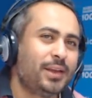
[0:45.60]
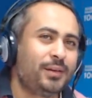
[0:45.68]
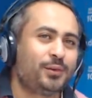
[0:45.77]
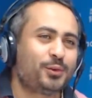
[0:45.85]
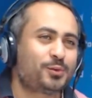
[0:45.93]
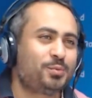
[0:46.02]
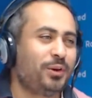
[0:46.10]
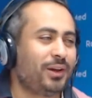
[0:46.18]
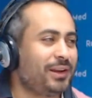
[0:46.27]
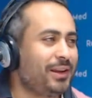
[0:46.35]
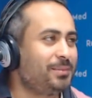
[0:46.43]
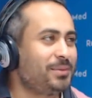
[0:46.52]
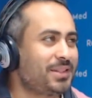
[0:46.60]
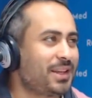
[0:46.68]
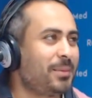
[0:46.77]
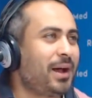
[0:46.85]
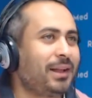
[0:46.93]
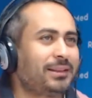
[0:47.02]
في اسبوع
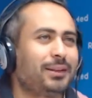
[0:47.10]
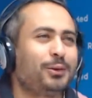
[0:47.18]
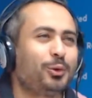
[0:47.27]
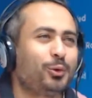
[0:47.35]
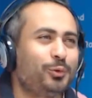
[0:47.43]
الابتسامه حتى ندخلوا